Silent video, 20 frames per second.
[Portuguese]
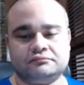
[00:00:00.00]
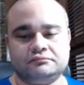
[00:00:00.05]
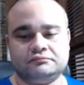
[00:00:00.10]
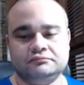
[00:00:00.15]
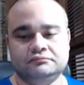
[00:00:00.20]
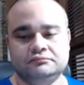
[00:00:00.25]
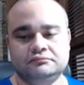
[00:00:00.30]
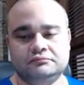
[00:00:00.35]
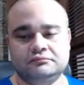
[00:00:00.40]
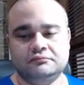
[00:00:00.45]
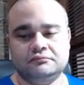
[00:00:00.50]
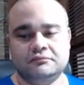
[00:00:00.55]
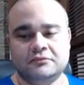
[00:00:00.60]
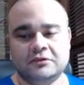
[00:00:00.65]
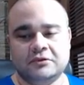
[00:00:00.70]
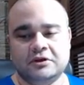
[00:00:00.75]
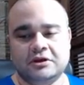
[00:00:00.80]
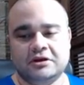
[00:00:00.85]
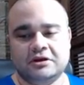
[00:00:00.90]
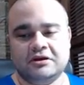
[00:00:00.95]
Eu
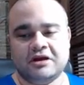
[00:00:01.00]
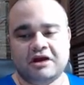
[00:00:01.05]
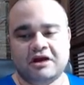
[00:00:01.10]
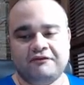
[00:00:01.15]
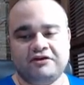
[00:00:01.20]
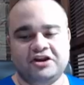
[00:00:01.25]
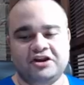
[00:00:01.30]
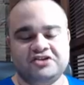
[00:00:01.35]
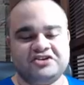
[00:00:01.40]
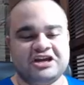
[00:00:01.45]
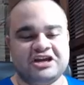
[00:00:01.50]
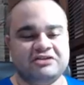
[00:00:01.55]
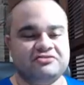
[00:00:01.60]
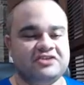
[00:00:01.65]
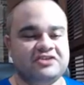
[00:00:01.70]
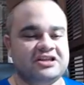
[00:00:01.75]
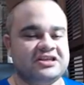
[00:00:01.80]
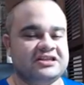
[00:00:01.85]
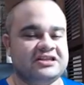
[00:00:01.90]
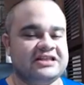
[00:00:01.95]
ah, vou deixar do
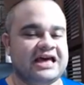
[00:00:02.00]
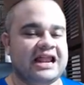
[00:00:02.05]
jeito que tá